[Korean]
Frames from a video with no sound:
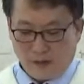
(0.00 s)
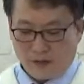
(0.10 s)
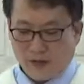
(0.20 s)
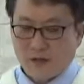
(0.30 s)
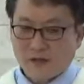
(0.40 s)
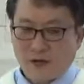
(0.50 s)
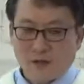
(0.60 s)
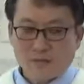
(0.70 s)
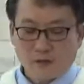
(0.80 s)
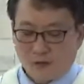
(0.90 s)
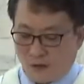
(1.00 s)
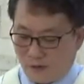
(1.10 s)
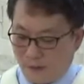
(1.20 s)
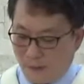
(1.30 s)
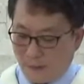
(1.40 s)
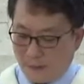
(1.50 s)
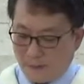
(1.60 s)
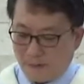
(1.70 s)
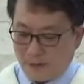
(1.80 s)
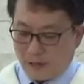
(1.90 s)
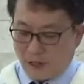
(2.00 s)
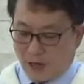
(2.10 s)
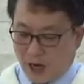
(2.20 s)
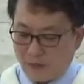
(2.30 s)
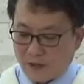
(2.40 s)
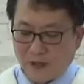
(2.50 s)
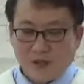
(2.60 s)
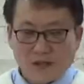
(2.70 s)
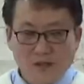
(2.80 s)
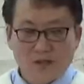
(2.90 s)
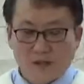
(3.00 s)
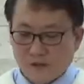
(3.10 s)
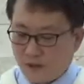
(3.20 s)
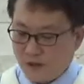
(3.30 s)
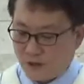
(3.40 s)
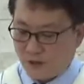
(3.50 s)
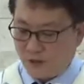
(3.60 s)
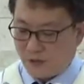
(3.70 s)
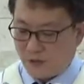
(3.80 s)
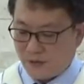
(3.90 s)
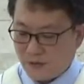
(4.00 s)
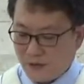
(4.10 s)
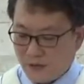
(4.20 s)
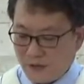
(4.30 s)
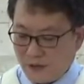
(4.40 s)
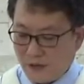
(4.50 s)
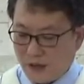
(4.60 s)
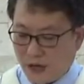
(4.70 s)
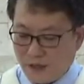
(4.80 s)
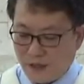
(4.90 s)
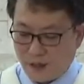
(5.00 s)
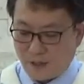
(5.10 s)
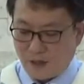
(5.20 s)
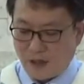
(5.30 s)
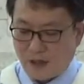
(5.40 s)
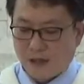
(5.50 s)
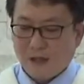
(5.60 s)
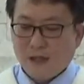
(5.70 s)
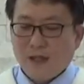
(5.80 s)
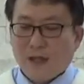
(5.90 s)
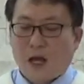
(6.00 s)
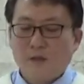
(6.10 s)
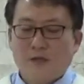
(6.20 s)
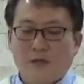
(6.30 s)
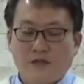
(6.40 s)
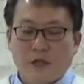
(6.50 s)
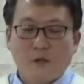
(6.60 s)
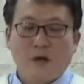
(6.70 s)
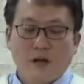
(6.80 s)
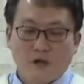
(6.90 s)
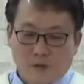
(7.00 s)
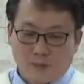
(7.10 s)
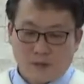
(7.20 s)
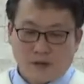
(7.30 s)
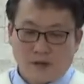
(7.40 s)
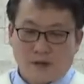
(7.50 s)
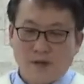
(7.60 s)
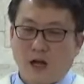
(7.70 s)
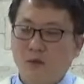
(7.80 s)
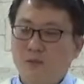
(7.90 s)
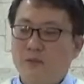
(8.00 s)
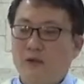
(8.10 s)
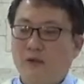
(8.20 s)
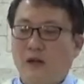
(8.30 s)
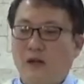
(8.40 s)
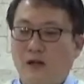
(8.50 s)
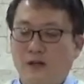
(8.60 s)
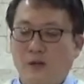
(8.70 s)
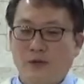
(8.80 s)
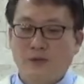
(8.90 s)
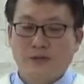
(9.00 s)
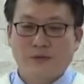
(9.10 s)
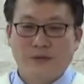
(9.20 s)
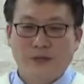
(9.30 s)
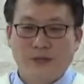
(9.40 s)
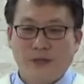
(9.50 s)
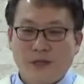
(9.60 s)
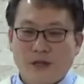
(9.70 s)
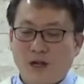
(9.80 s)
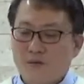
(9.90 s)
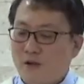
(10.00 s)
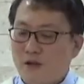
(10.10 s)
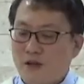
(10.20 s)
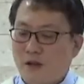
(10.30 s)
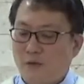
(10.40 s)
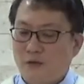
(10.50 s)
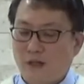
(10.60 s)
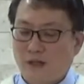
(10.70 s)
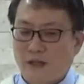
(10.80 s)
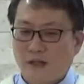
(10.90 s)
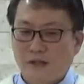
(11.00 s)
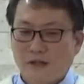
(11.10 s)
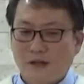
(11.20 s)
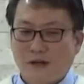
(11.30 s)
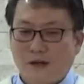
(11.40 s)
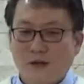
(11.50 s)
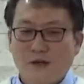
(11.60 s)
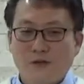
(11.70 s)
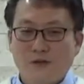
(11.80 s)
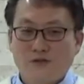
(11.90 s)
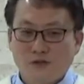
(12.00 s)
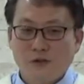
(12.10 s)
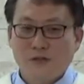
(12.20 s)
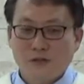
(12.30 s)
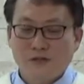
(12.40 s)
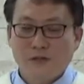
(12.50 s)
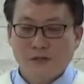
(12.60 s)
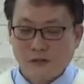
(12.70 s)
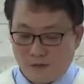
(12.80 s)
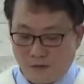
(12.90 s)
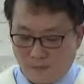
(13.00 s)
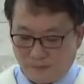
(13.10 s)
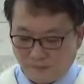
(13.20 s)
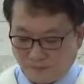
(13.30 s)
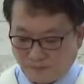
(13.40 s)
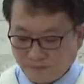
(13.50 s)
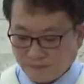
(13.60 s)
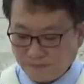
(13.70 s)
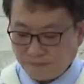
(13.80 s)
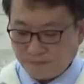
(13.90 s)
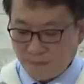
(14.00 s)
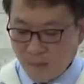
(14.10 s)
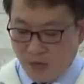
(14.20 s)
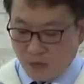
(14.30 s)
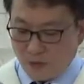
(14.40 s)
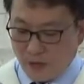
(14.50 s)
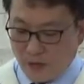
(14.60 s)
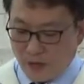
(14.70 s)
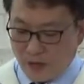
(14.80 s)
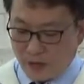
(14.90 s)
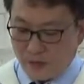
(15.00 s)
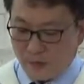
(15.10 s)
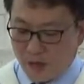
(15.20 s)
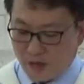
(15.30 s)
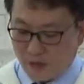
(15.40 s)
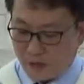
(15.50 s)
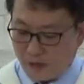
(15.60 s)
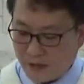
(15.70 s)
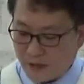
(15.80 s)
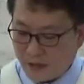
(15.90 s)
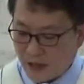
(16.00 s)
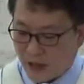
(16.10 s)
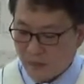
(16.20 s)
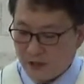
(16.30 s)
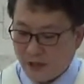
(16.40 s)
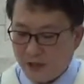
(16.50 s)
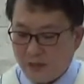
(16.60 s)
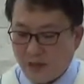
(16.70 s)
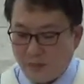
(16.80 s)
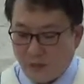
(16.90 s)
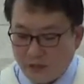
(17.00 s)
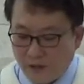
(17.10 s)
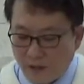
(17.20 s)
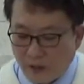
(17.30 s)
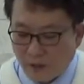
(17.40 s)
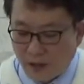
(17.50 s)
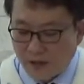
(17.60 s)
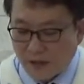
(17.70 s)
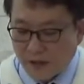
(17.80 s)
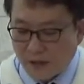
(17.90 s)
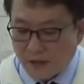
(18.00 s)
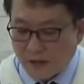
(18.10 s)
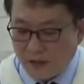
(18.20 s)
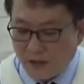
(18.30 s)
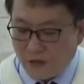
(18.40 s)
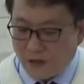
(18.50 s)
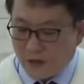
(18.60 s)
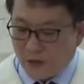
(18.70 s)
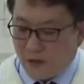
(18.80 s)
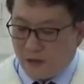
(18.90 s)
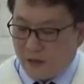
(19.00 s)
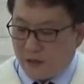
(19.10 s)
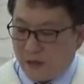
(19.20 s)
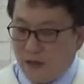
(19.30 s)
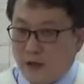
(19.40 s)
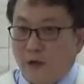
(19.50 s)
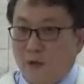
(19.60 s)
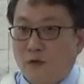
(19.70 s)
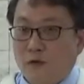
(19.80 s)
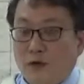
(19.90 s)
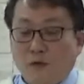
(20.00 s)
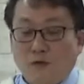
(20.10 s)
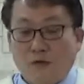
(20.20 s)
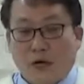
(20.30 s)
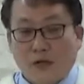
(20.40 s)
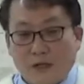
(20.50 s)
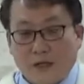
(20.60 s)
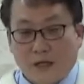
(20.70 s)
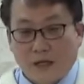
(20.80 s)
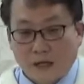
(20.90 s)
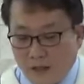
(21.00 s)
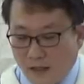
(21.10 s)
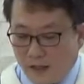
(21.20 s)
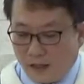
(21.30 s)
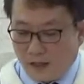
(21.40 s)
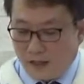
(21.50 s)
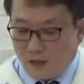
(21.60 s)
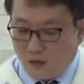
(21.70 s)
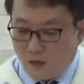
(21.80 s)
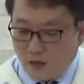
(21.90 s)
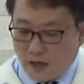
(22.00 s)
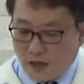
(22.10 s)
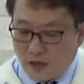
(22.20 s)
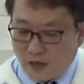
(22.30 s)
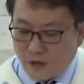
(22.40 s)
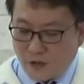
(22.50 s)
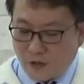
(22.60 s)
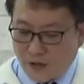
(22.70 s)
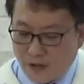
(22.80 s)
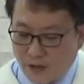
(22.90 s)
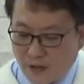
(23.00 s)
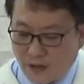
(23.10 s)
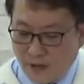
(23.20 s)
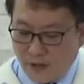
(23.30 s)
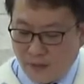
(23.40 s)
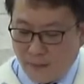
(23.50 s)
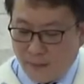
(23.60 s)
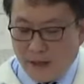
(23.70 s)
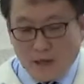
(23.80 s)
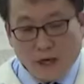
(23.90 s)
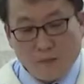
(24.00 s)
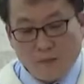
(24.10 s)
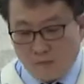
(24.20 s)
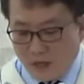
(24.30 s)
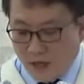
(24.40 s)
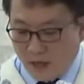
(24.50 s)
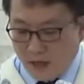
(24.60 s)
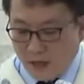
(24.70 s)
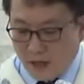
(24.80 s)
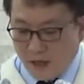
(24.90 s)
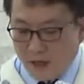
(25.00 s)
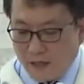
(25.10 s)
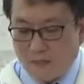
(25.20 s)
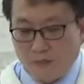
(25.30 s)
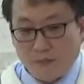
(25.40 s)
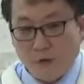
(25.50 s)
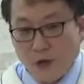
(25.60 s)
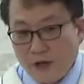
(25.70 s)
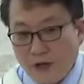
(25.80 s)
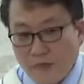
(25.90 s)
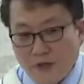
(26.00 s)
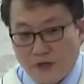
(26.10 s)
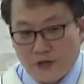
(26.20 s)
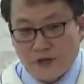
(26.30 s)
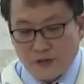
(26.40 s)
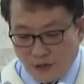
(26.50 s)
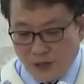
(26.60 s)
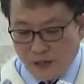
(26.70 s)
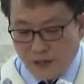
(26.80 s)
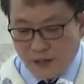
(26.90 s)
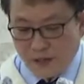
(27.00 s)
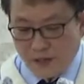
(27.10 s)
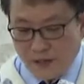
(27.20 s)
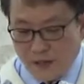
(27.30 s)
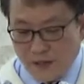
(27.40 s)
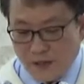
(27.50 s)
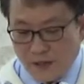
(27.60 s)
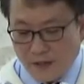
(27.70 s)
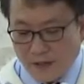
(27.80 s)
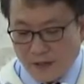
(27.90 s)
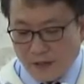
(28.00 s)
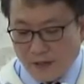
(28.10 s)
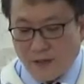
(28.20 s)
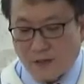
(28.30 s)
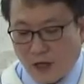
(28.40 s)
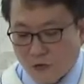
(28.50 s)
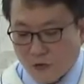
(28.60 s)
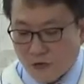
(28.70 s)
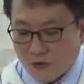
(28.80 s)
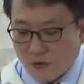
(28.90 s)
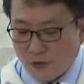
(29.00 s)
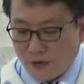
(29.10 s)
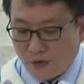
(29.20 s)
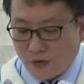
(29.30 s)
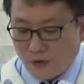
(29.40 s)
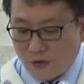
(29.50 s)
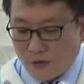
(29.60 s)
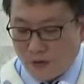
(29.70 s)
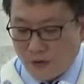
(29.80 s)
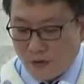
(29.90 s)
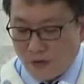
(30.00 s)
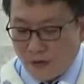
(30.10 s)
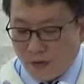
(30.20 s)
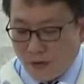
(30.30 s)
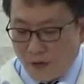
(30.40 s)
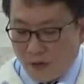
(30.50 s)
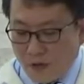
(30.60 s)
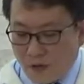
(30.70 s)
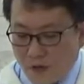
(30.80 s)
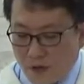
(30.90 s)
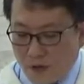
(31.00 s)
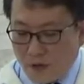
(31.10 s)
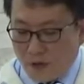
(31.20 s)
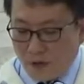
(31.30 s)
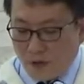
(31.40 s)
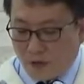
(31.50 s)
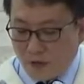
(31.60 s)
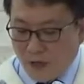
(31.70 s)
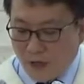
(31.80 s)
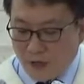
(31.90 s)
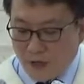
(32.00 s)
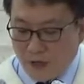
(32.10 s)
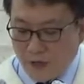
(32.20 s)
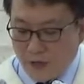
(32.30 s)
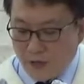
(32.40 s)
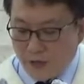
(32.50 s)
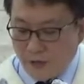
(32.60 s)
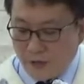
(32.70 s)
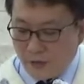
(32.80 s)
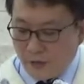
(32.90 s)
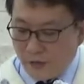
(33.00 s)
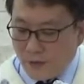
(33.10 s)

아, 세상 사람들도 이 감사의 긍정적인 측면 이걸 알기 때문에 감사를 생활하려고 합니다. 그런데 하물며 하나님의 백성들이 감사를 하지 않고 산다. 아, 이건 충격적인 얘기예요. 최근에 그 발간된 감사의 재발견이라고 하는 그 책이 있습니다. 이게 외국의 두 학자가 아, 연구해 가지고 기록한 책인데 감사가 뇌에 미치는 영향 아, 그걸 다루고 있어요. 어, 그 거기서 하는 얘기가 이래요.